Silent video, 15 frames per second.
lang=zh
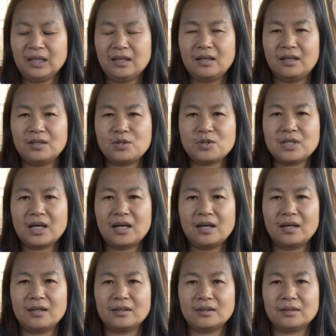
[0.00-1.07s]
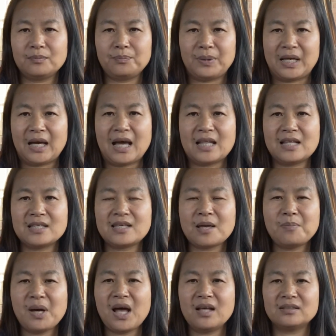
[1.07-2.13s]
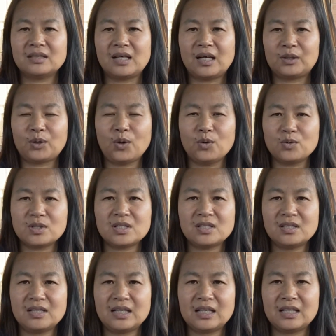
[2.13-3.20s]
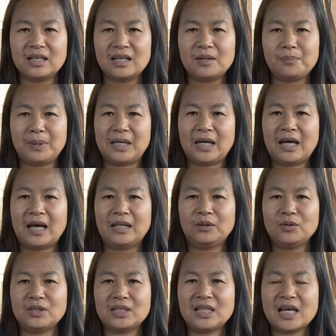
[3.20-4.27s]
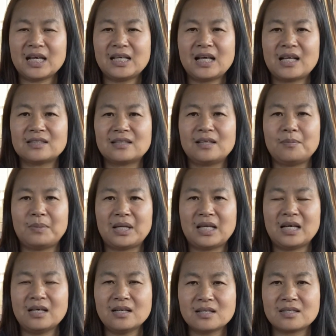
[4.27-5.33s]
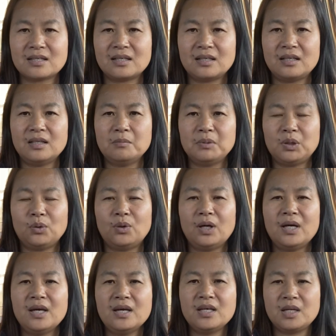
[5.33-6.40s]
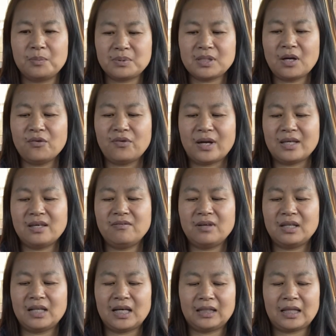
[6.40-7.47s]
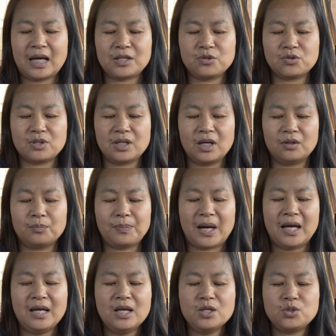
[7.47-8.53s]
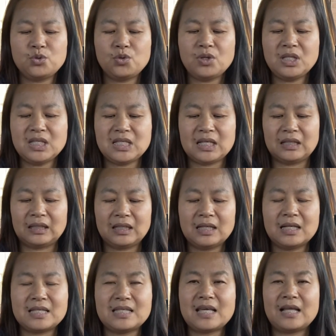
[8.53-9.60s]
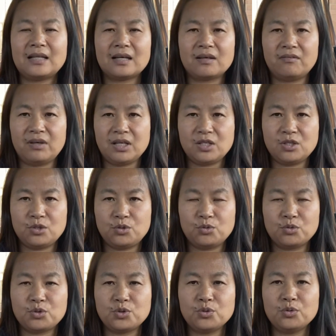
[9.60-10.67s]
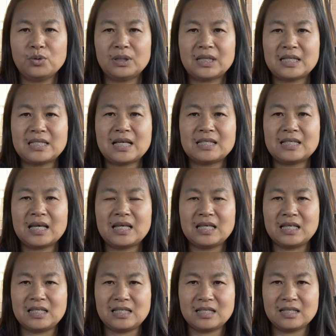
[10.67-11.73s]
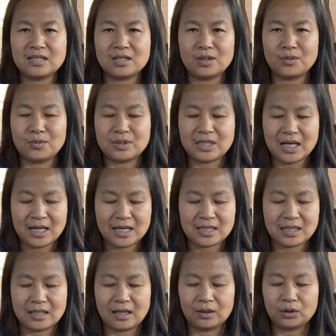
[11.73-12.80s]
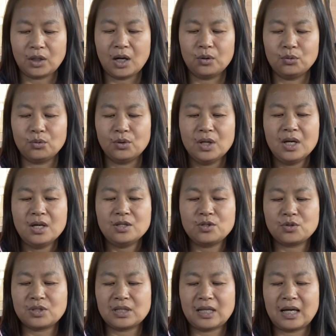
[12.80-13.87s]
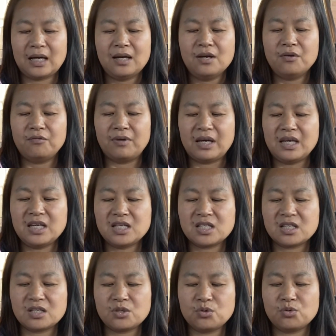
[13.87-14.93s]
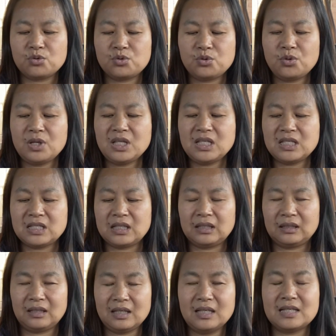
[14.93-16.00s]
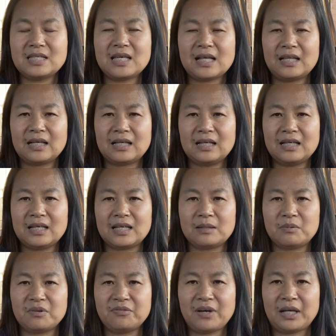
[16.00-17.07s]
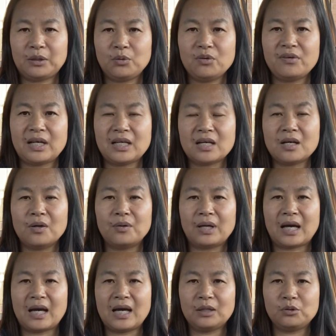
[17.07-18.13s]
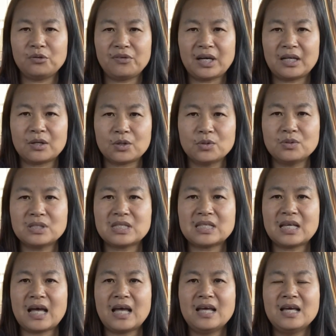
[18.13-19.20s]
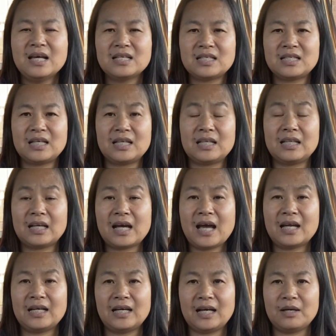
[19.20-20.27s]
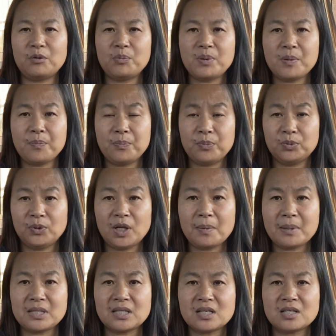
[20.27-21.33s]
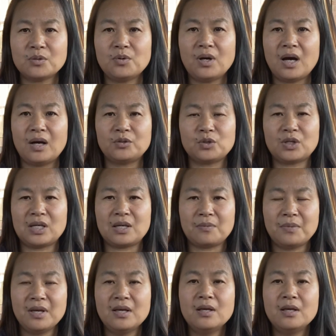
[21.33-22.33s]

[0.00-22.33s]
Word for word: 呃，就像北韩的三胖子哈，统治那个北韩都已经那个样子了，每年饿死的人那么多，也不造反，因为呢，他就是要把军警特线那个维持住。中国呢，现在已经走向了这条道路，就是呢，维持住军警特线呢，可以给他们发多发点口粮啊，多发点工资啊，这些人呢看着啊，我比普通老百姓的生活好就可以。